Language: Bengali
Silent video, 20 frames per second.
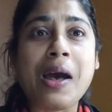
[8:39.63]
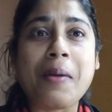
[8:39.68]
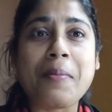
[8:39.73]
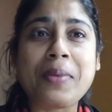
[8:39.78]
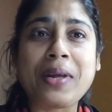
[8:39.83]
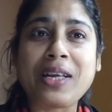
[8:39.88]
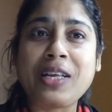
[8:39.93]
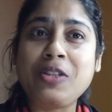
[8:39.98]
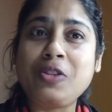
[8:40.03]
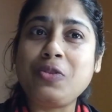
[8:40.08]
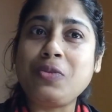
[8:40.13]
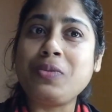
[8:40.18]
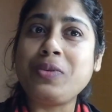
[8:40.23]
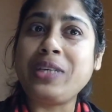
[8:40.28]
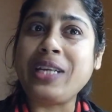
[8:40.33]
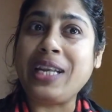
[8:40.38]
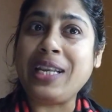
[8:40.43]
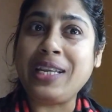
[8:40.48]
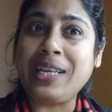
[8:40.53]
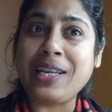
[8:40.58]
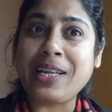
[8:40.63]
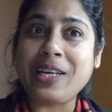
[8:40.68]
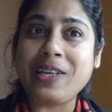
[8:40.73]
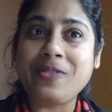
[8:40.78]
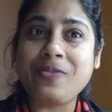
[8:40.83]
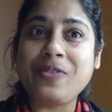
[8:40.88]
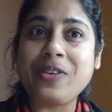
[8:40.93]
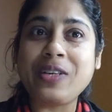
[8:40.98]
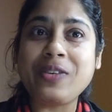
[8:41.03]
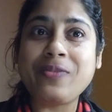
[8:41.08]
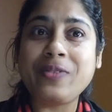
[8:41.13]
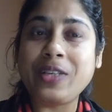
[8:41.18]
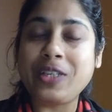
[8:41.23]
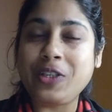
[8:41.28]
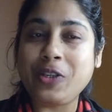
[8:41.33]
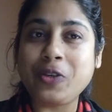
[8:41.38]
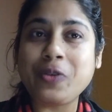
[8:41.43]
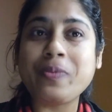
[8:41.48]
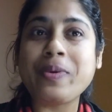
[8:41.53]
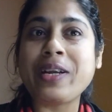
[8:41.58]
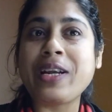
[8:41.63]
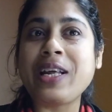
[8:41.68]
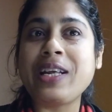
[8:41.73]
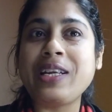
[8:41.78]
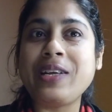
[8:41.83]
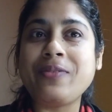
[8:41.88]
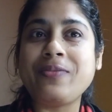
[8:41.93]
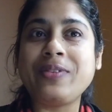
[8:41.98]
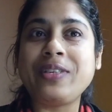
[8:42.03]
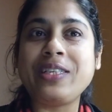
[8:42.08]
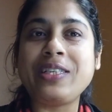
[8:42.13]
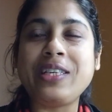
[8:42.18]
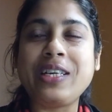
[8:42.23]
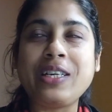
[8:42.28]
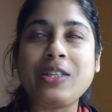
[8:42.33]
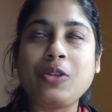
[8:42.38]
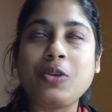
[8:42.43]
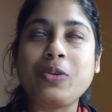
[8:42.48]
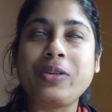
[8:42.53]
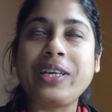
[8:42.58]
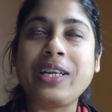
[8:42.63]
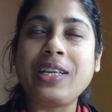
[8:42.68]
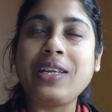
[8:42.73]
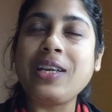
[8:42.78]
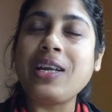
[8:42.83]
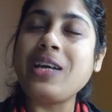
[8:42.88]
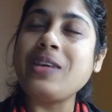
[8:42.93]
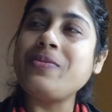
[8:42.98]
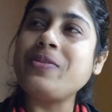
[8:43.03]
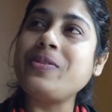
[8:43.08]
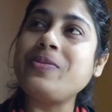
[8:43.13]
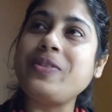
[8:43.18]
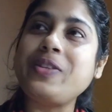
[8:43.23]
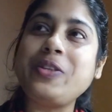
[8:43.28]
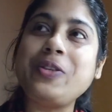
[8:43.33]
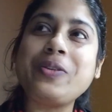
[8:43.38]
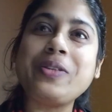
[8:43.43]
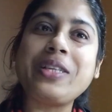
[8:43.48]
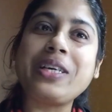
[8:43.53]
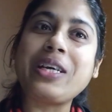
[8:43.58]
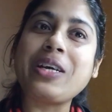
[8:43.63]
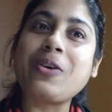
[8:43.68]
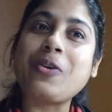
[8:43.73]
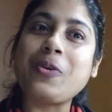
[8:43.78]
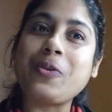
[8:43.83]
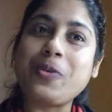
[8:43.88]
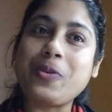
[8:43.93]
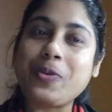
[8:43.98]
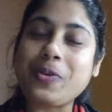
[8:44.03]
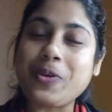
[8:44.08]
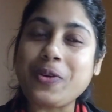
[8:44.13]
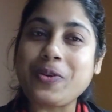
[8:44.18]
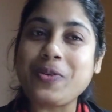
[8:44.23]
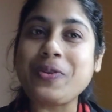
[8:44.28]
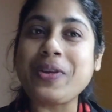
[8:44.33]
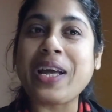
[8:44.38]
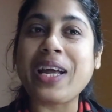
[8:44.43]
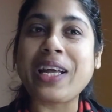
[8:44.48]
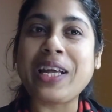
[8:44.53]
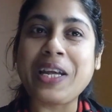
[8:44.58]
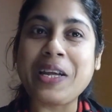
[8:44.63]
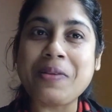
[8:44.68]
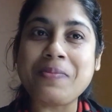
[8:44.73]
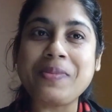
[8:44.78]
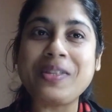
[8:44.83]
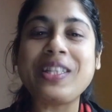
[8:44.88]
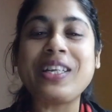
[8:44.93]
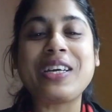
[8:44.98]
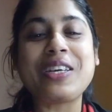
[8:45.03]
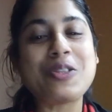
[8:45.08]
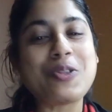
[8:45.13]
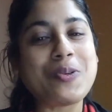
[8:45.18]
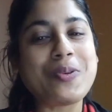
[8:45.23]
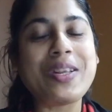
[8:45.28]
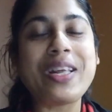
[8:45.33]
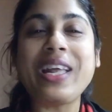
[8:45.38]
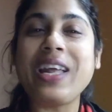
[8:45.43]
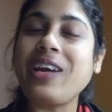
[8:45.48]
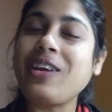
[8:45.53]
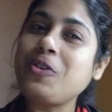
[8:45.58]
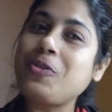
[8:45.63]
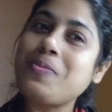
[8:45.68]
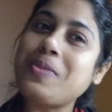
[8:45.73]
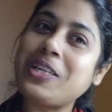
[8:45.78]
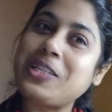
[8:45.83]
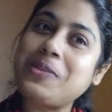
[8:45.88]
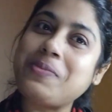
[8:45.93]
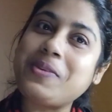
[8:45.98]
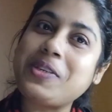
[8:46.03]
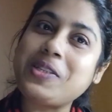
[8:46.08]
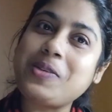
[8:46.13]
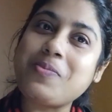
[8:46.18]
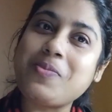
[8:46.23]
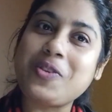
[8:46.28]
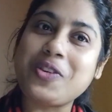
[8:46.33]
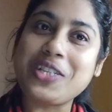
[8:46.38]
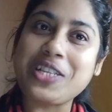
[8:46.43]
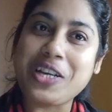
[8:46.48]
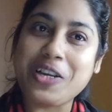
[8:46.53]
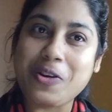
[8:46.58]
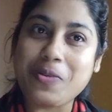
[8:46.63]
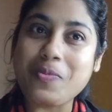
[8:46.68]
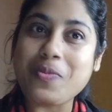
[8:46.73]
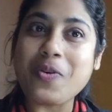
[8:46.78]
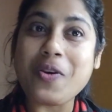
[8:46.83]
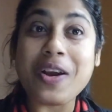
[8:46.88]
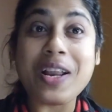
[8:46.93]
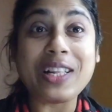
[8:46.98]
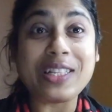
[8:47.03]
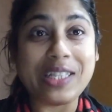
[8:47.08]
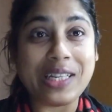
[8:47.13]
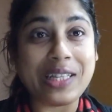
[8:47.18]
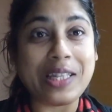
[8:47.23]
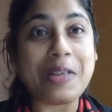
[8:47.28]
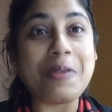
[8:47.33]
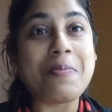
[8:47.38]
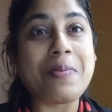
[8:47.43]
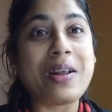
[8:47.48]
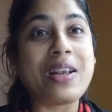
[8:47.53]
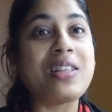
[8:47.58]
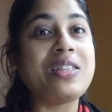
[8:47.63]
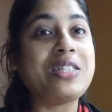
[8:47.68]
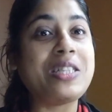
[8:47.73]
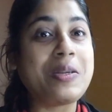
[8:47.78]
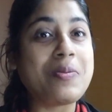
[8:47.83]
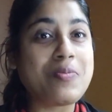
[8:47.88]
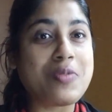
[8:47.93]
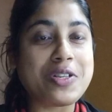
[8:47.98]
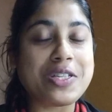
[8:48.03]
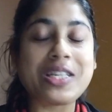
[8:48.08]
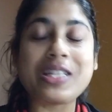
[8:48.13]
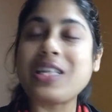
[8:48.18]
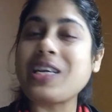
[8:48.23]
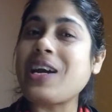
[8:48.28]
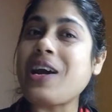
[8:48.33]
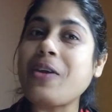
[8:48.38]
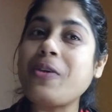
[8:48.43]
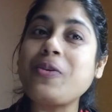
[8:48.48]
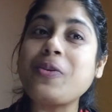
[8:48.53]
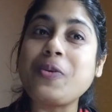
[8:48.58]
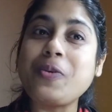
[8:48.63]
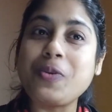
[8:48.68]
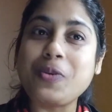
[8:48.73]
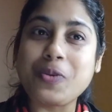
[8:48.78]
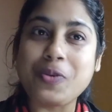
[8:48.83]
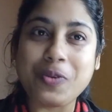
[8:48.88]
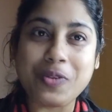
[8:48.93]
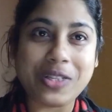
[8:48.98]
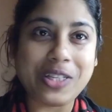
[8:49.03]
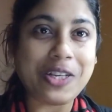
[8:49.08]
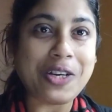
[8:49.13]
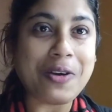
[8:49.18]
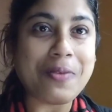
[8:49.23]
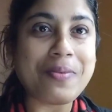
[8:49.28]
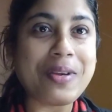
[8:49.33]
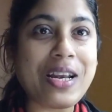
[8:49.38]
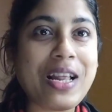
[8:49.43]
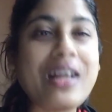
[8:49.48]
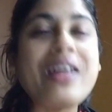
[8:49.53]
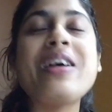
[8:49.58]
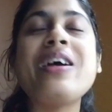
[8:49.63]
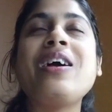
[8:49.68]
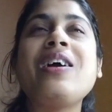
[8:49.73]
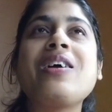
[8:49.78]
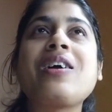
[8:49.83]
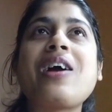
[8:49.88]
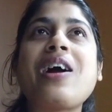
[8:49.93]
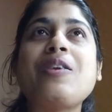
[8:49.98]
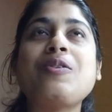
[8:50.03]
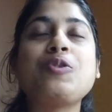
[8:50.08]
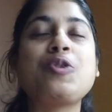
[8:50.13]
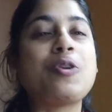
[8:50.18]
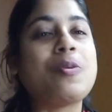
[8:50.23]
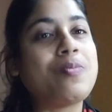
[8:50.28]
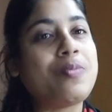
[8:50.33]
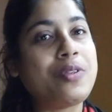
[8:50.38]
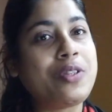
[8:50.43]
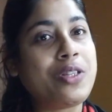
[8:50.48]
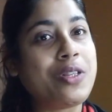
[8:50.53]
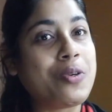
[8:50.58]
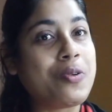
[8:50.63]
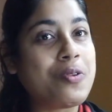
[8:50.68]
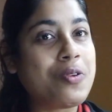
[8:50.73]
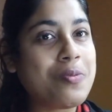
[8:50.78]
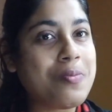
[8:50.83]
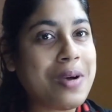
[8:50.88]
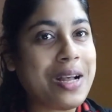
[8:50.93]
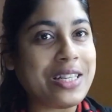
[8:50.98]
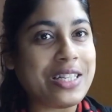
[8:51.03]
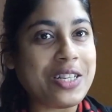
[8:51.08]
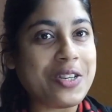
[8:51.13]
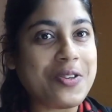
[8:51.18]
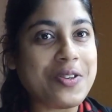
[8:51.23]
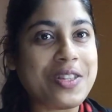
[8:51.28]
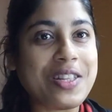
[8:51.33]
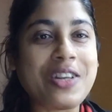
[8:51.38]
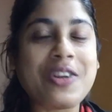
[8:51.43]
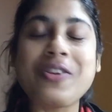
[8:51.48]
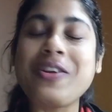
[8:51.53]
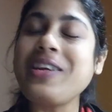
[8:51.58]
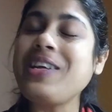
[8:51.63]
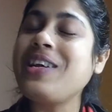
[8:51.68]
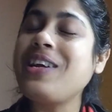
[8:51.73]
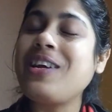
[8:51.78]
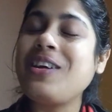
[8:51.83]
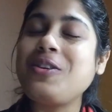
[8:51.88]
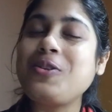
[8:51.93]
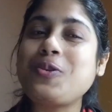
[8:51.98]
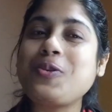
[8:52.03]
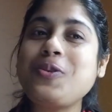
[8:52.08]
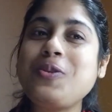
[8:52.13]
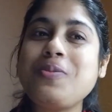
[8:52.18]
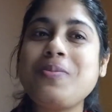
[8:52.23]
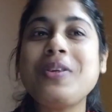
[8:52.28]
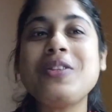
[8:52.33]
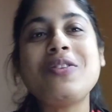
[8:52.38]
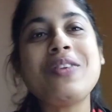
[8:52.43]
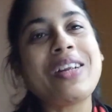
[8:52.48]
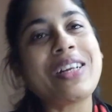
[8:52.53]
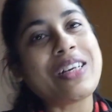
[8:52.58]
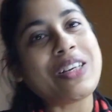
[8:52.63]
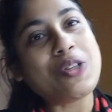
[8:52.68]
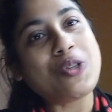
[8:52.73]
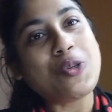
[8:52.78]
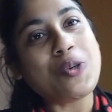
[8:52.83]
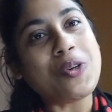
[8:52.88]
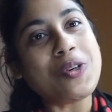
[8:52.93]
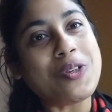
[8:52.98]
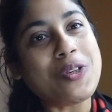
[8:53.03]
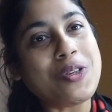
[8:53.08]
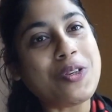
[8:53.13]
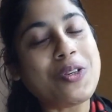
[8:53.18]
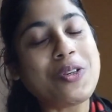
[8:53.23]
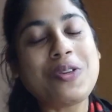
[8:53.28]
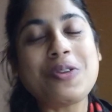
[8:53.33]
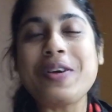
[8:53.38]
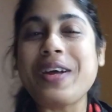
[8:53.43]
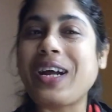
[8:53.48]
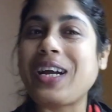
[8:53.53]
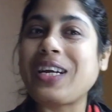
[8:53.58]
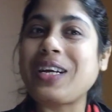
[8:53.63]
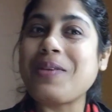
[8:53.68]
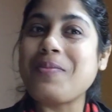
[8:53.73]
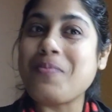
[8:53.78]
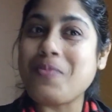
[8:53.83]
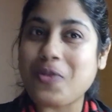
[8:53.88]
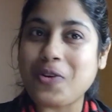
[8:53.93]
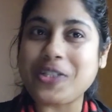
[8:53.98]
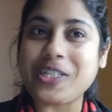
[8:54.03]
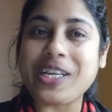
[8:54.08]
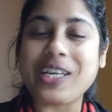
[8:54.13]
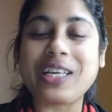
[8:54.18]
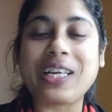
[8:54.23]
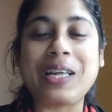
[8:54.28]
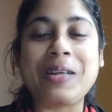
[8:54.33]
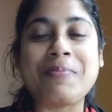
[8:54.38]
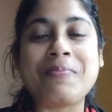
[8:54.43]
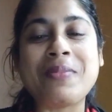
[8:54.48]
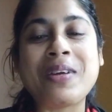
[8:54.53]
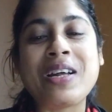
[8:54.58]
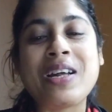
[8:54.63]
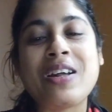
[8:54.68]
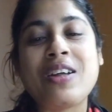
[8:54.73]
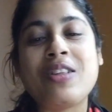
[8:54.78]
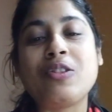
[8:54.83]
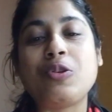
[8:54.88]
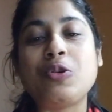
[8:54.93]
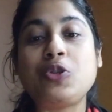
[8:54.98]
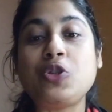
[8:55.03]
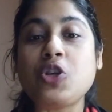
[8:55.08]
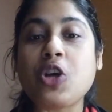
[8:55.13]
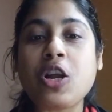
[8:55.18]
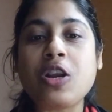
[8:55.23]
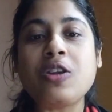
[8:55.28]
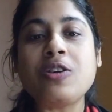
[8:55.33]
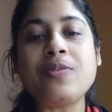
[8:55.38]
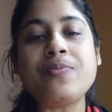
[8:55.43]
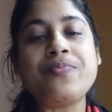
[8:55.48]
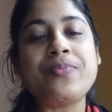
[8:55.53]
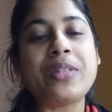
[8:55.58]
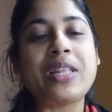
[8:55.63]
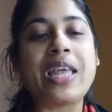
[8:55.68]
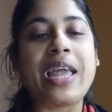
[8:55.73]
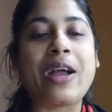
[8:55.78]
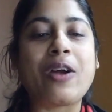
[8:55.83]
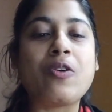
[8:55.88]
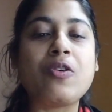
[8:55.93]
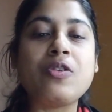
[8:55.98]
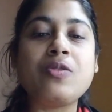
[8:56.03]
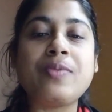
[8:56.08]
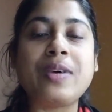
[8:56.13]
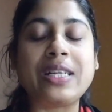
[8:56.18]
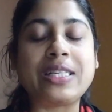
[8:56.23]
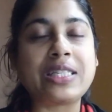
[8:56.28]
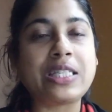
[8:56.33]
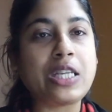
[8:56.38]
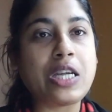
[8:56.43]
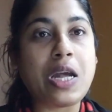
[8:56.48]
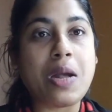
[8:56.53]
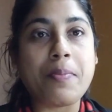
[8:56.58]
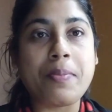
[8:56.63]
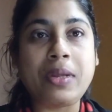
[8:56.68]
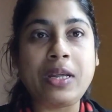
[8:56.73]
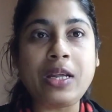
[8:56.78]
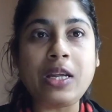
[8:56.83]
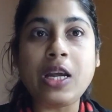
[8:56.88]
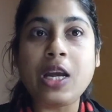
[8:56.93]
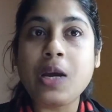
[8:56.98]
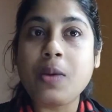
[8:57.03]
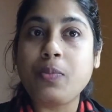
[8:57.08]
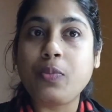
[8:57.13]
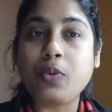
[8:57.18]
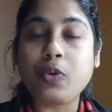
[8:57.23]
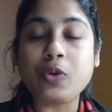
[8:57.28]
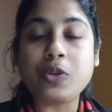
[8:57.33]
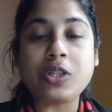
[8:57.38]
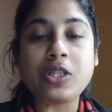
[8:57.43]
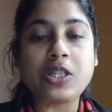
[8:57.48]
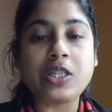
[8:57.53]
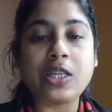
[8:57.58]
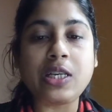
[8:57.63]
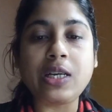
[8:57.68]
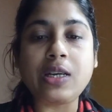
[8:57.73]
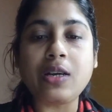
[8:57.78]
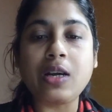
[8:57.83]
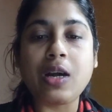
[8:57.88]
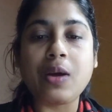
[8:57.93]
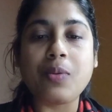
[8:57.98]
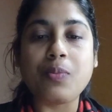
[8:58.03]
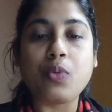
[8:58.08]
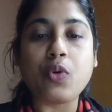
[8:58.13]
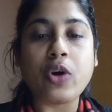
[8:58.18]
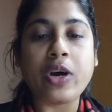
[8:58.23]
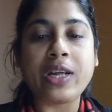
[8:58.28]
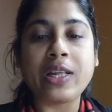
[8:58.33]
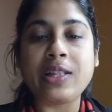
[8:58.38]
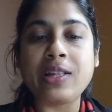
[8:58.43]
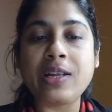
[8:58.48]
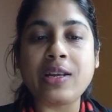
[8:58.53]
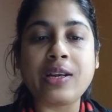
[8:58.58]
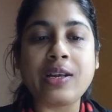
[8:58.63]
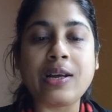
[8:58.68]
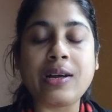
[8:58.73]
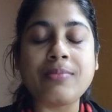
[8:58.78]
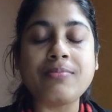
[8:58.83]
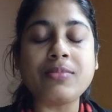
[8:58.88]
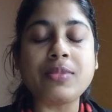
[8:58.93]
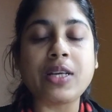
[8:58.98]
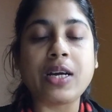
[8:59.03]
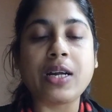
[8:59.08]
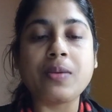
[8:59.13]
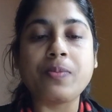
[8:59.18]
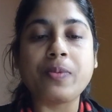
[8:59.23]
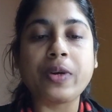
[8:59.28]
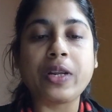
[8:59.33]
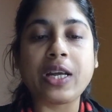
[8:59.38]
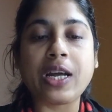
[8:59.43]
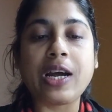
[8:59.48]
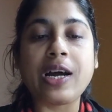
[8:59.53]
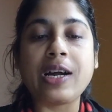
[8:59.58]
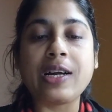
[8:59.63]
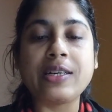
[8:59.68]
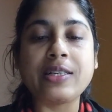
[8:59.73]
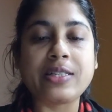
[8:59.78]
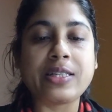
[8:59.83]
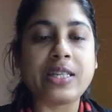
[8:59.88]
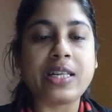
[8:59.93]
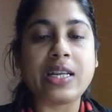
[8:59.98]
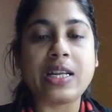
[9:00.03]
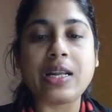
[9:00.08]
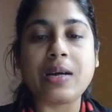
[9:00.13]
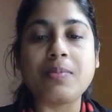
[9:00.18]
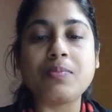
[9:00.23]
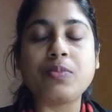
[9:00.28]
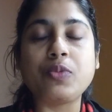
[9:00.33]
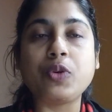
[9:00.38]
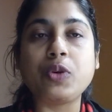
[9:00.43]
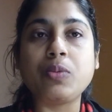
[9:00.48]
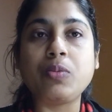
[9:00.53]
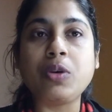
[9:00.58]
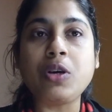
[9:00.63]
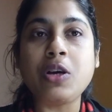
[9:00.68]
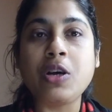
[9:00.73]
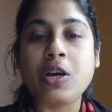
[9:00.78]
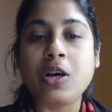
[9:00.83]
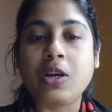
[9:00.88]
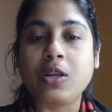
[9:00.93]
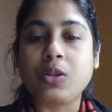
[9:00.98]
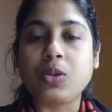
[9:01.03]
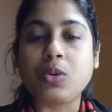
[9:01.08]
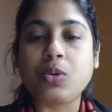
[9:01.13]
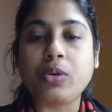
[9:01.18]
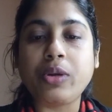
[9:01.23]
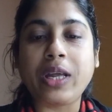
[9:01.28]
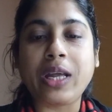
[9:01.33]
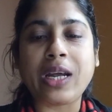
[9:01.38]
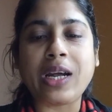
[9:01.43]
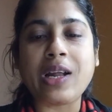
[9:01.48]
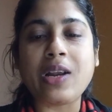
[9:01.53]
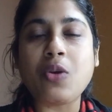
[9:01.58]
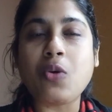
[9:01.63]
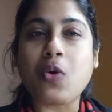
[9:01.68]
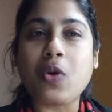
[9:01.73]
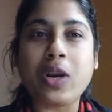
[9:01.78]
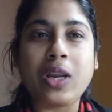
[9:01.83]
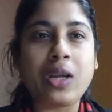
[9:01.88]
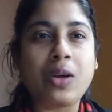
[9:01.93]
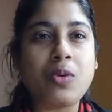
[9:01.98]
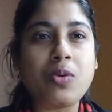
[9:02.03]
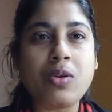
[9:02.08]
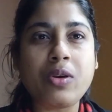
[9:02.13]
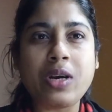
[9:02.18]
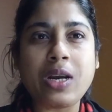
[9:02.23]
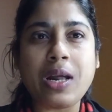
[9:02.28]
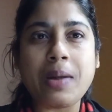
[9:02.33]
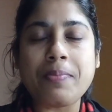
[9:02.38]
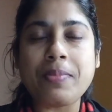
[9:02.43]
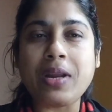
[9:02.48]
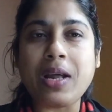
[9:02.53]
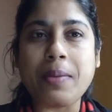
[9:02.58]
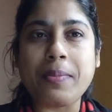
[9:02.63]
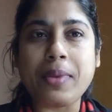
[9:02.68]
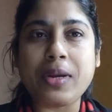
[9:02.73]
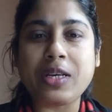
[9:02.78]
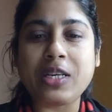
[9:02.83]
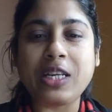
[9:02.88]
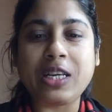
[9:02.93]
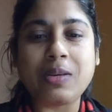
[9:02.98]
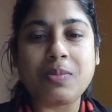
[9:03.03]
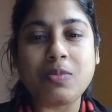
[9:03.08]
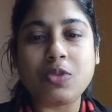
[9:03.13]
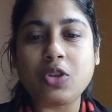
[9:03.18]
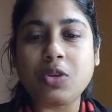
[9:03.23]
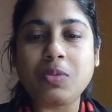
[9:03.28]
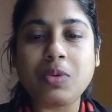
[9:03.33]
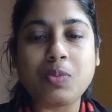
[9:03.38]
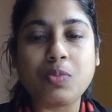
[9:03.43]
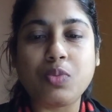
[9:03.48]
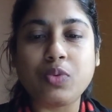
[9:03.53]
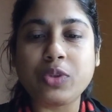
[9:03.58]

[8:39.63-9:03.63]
আমরা কিন্তু ডেলি লাইফের ভিডিও বানাই এভরিডে তো ডেলি লাইফের ভিডিও থেকে কখনো কখনো একঘেয়েমি থেকে সরে একটু মাঝে মাঝে মজা এরম করা যেতেই পারে যে মজাতে কারোর কোনো ক্ষতি হবে না কারোর সম্বন্ধে কোনো বাজে কথা নয় শুধুমাত্র একটা ছোট্ট একটা মজার গেম তো চলো এখন ফার্স্টে আমি পড়ছি বয়দের নাম তারপরে গার্লসদের নাম পড়ব তো এখানে অনেকগুলো নাম না আমার ঠিক মতো আমি